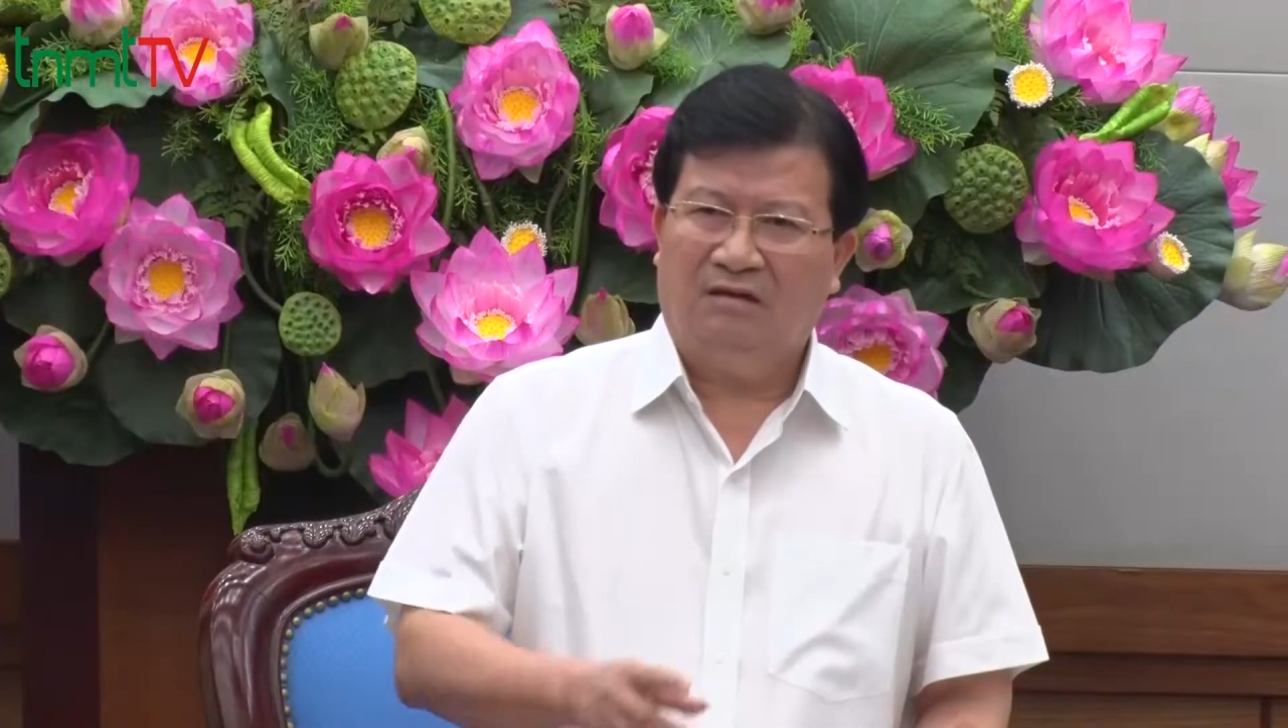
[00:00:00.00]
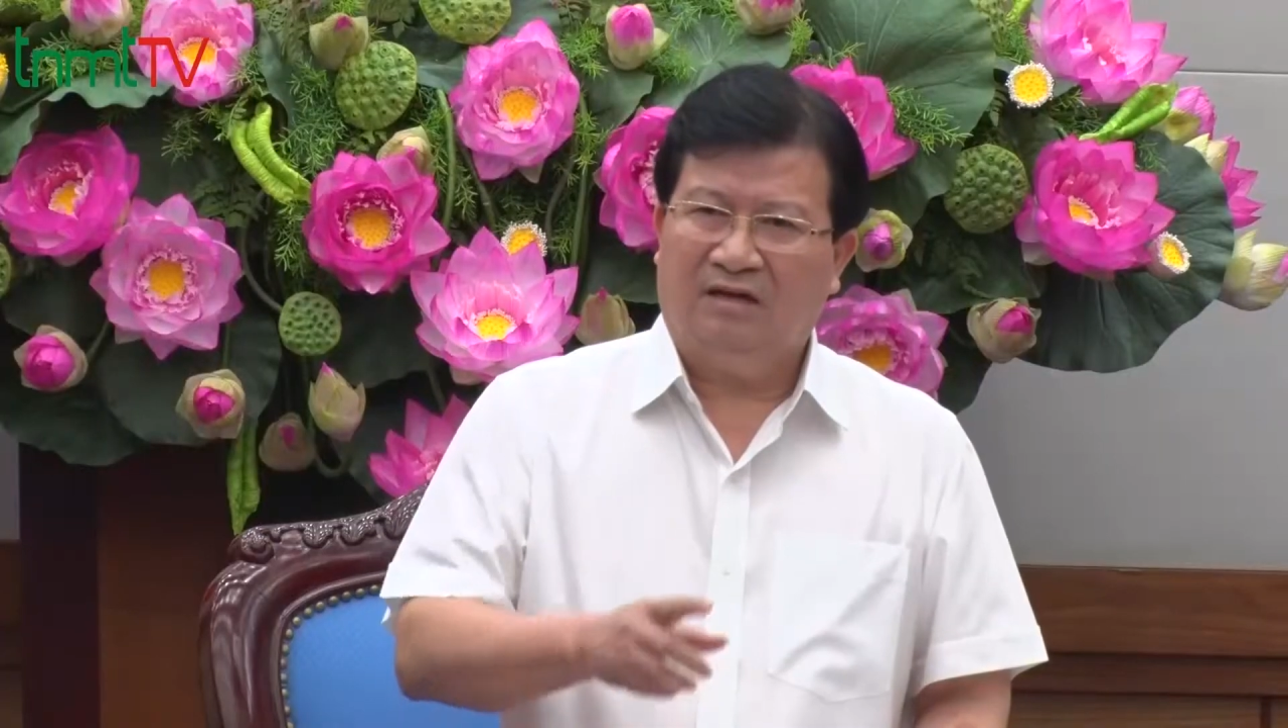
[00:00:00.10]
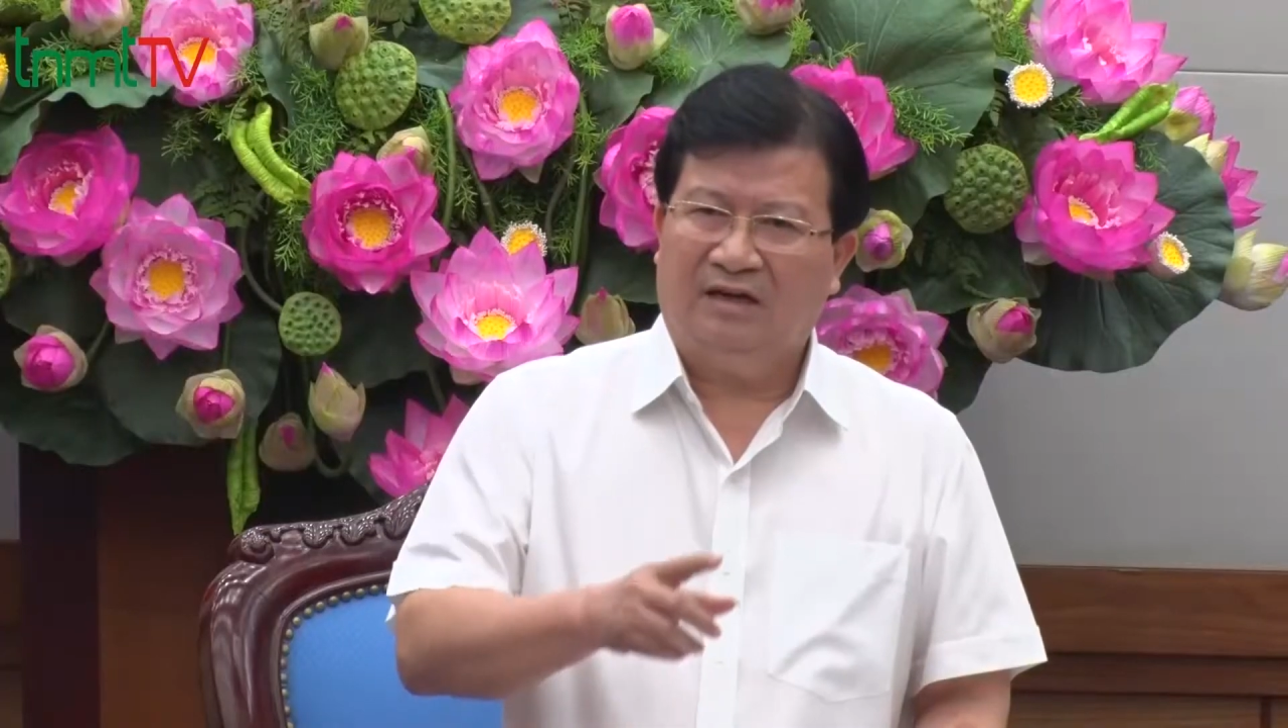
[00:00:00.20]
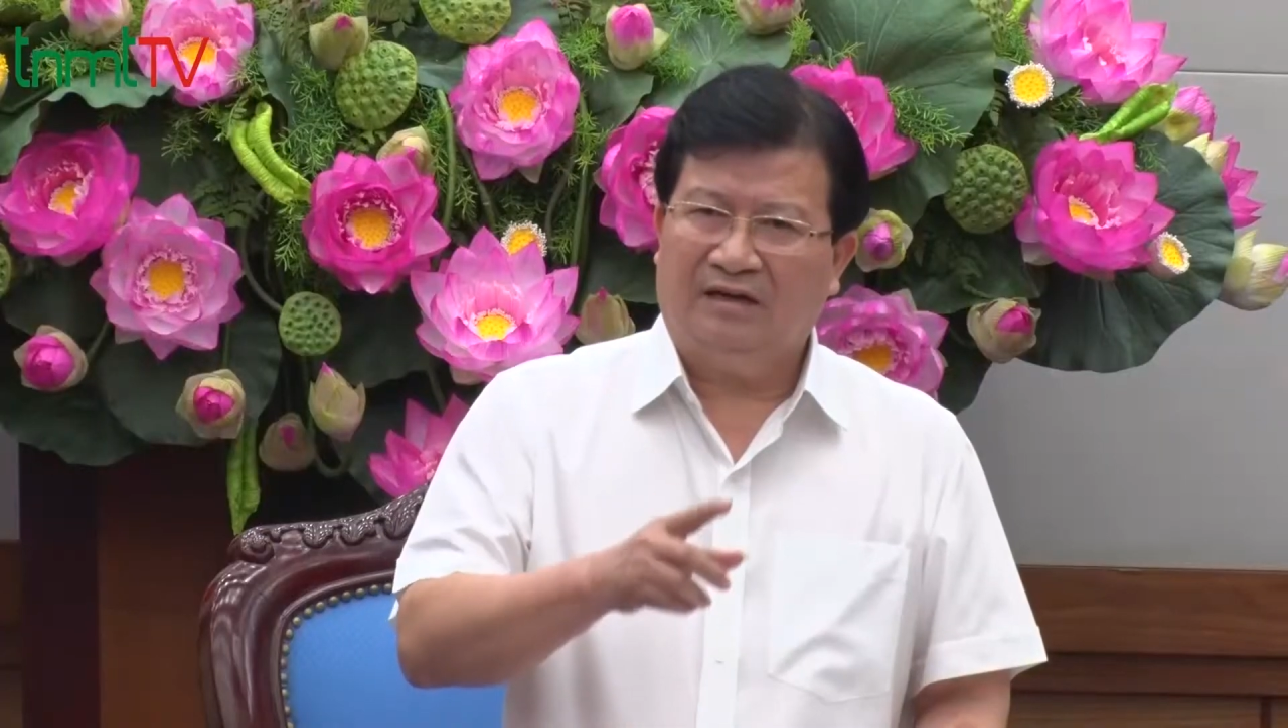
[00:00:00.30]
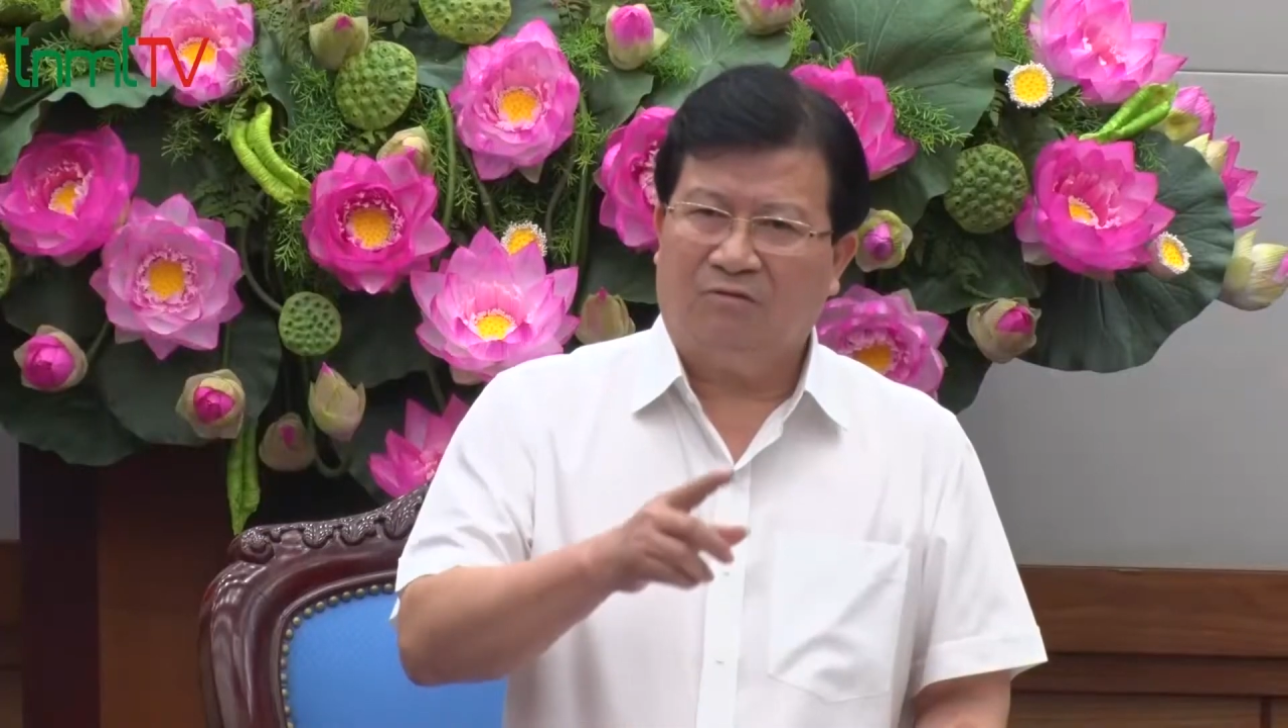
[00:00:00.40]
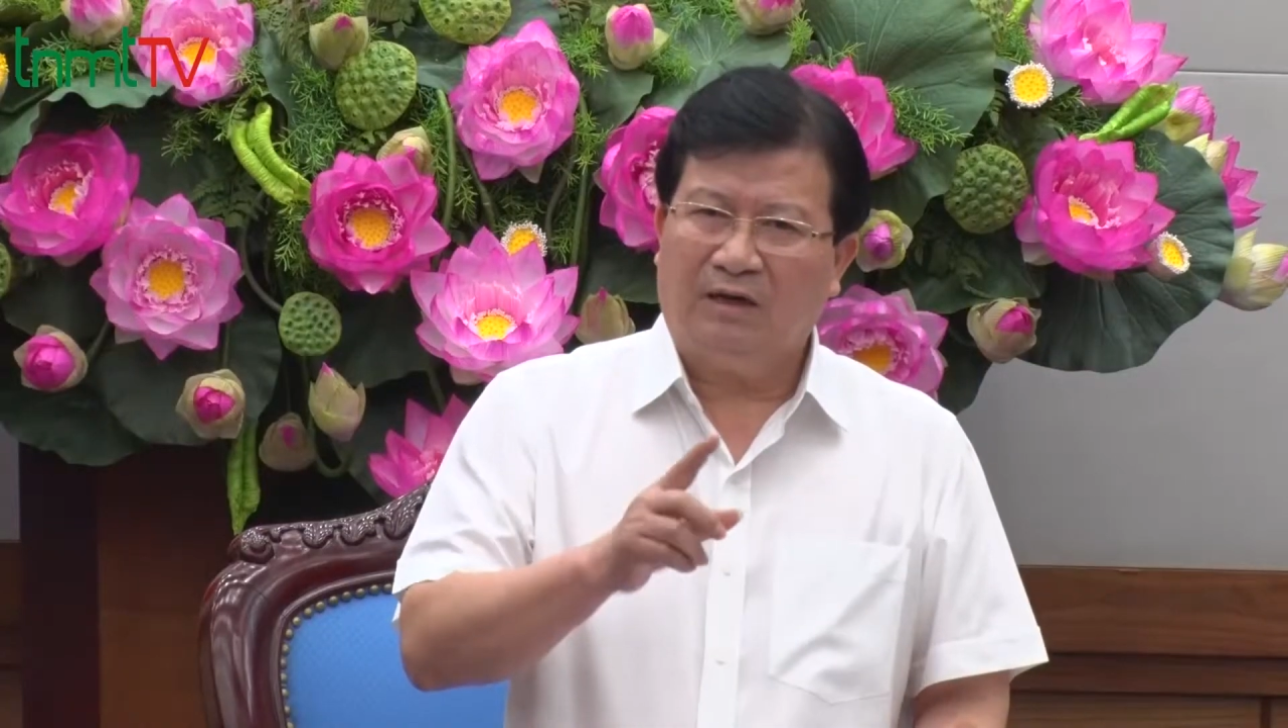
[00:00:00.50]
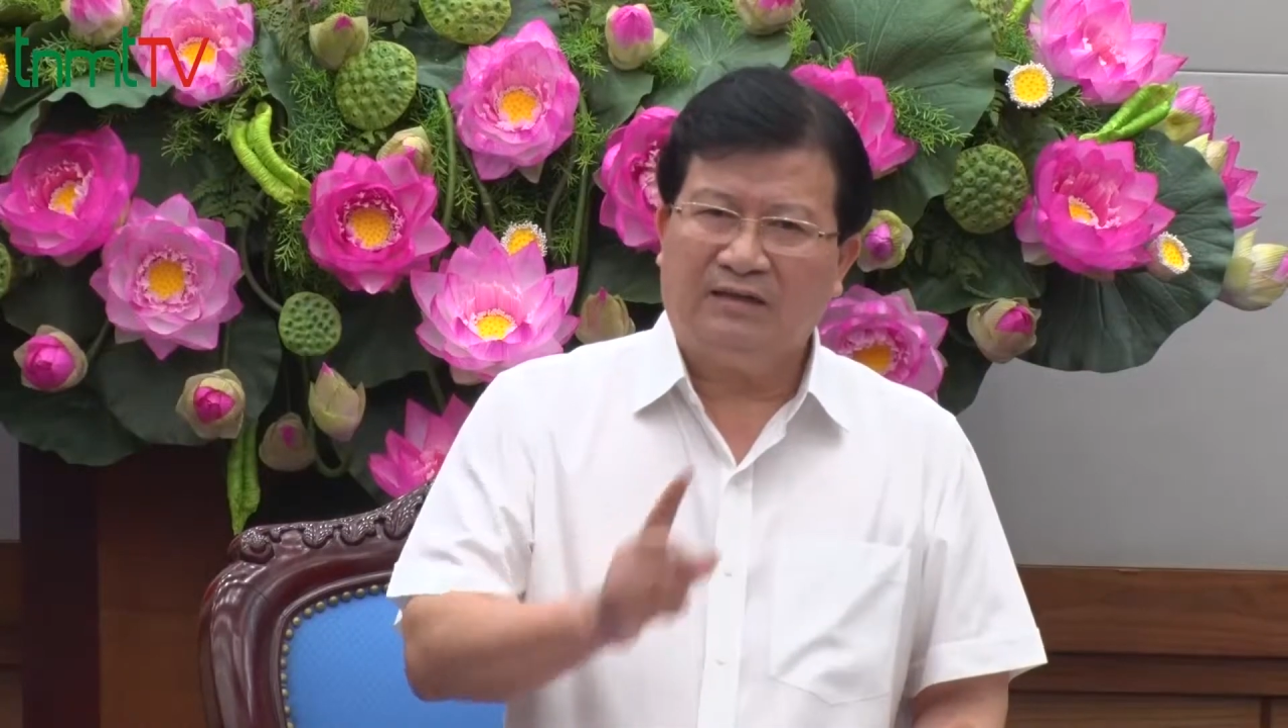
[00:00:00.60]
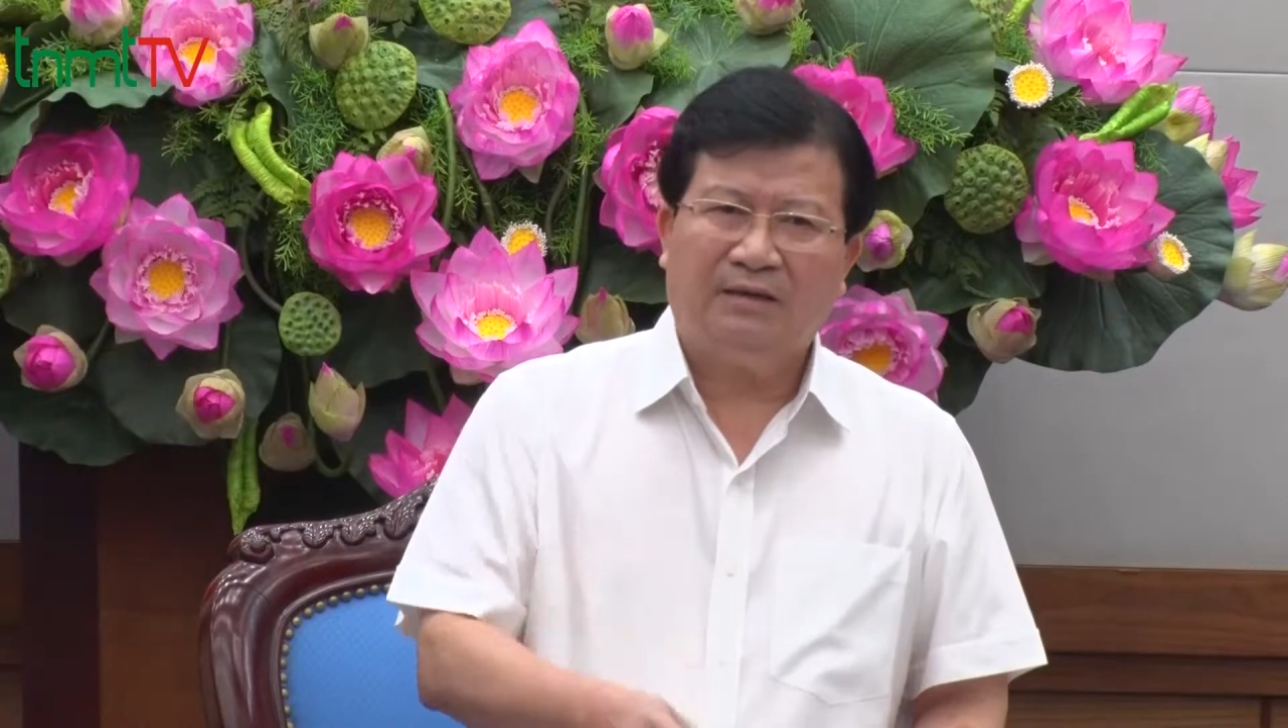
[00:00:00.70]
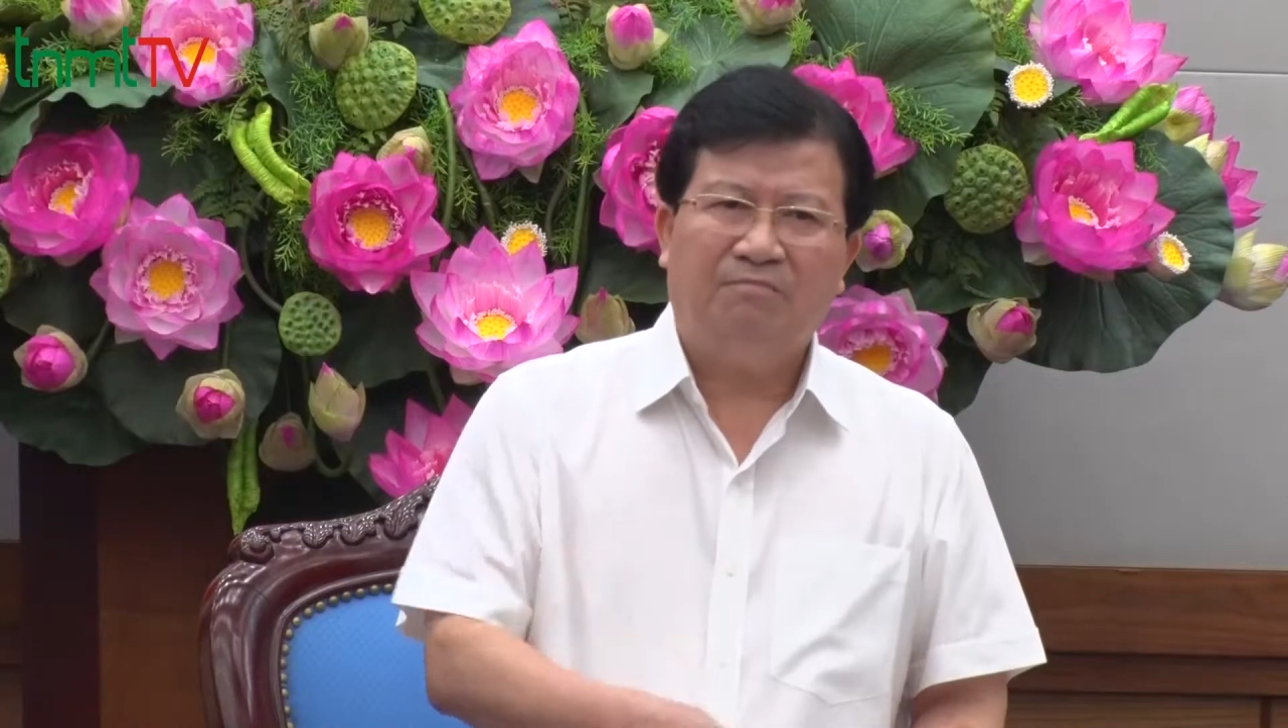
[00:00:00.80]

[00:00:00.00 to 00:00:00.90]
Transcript: lại quan